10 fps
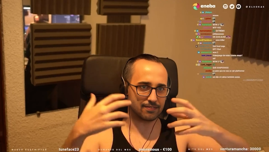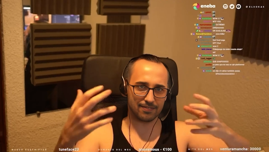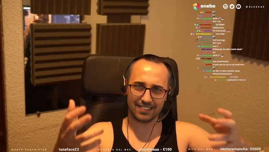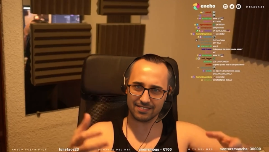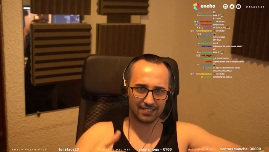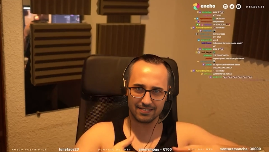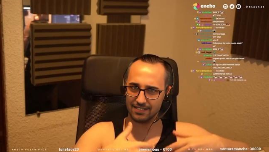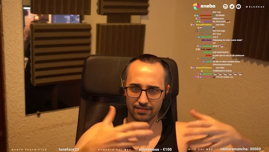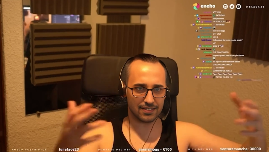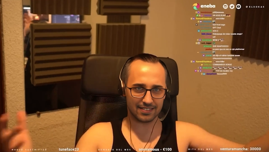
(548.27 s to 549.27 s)
ganar pasta
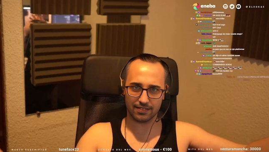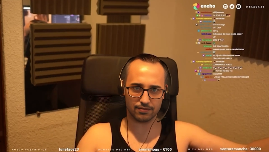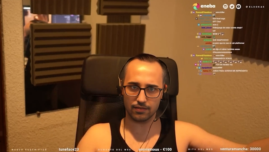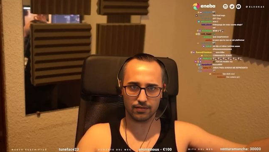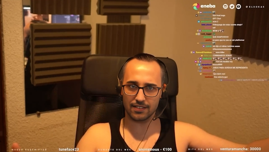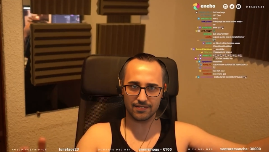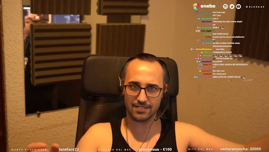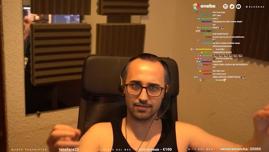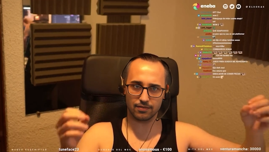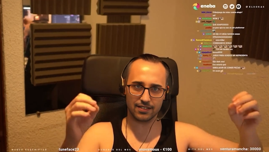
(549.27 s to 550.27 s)
ni tal, yo ya tengo todo lo que
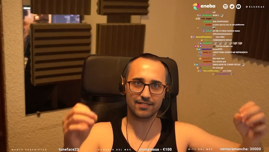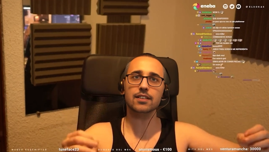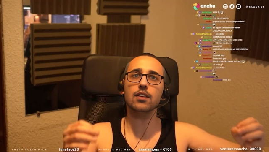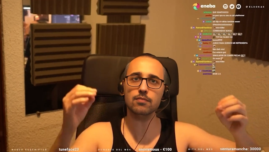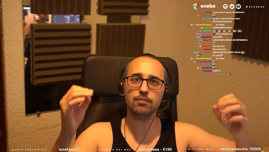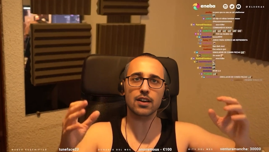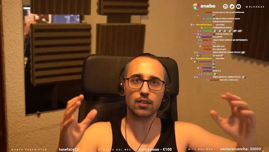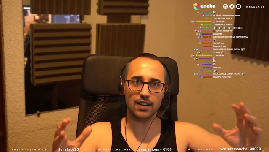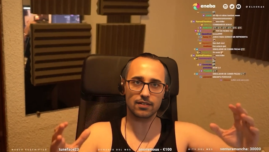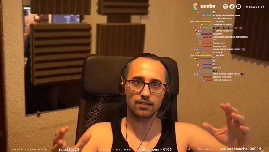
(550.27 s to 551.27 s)
necesito. Quiero hacer un
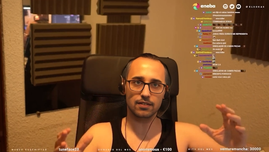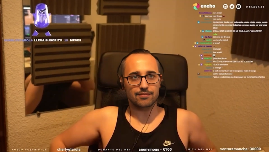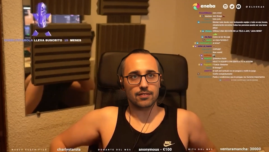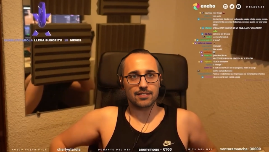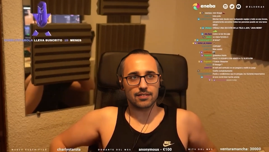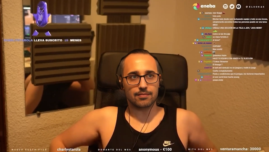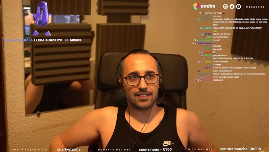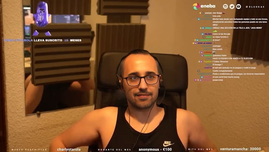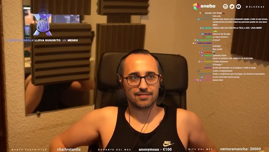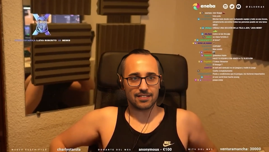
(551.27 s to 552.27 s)
buen juego. ¿Cuánto
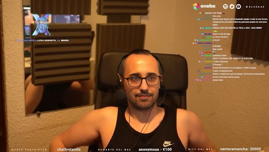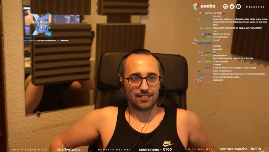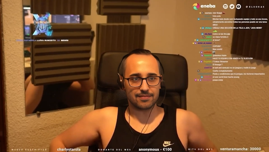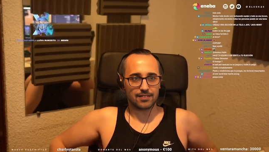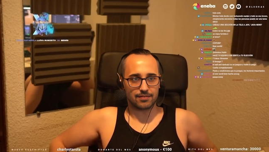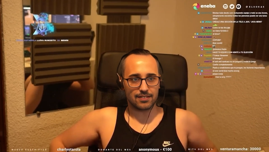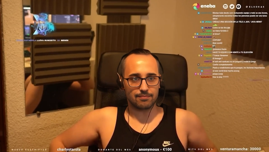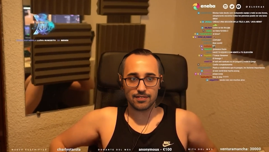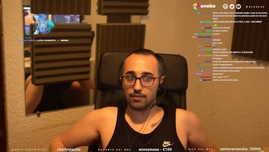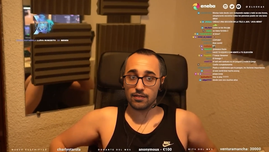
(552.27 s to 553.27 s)
dinero voy a necesitar para
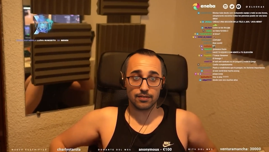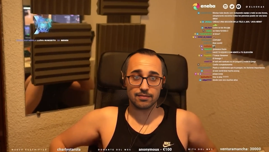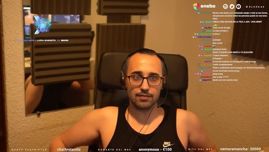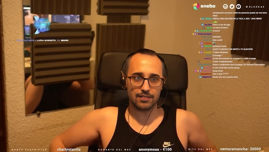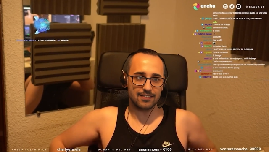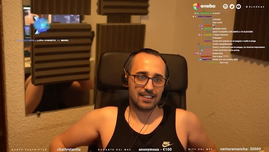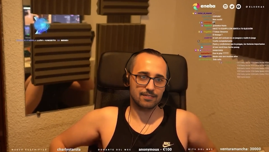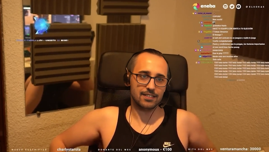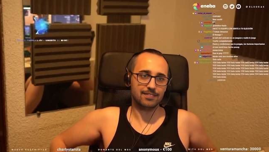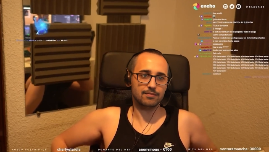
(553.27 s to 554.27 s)
desarrollar un videojuego? No tengo ni
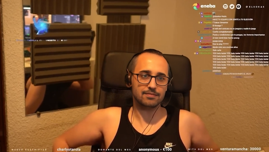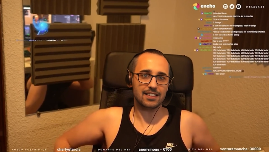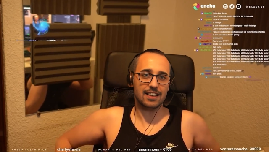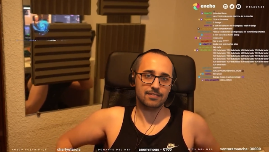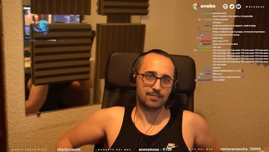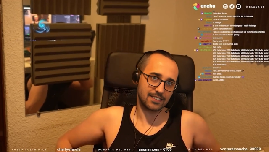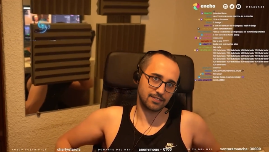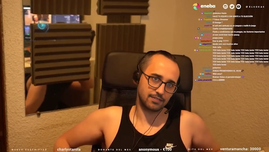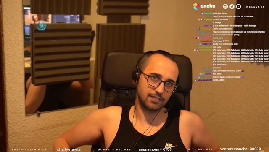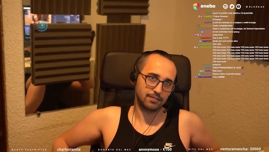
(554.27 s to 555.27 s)
idea. Le voy a preguntar a Alba Mario,